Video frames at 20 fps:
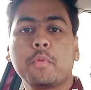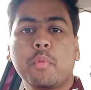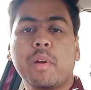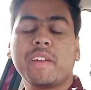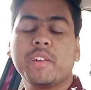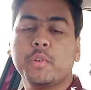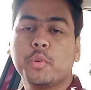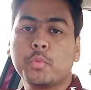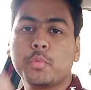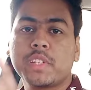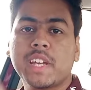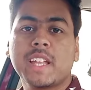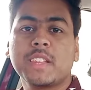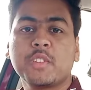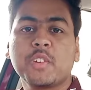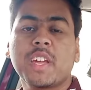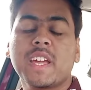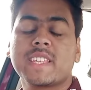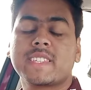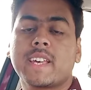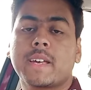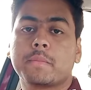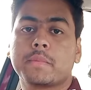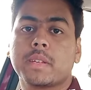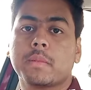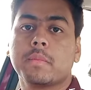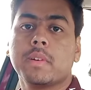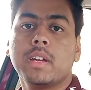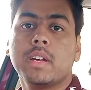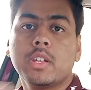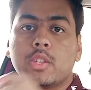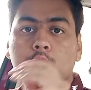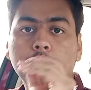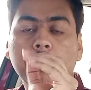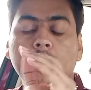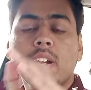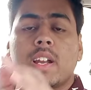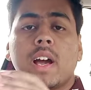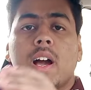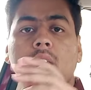टू माय यूट्यूब चैनल तो कैसा आप सब तो
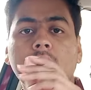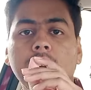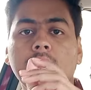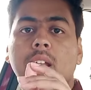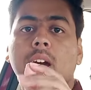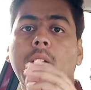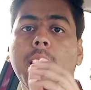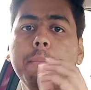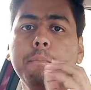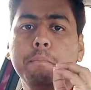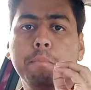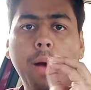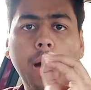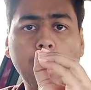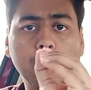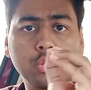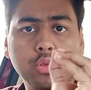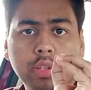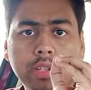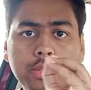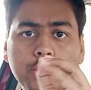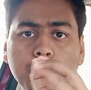फ्रेंड अगर आप मारुति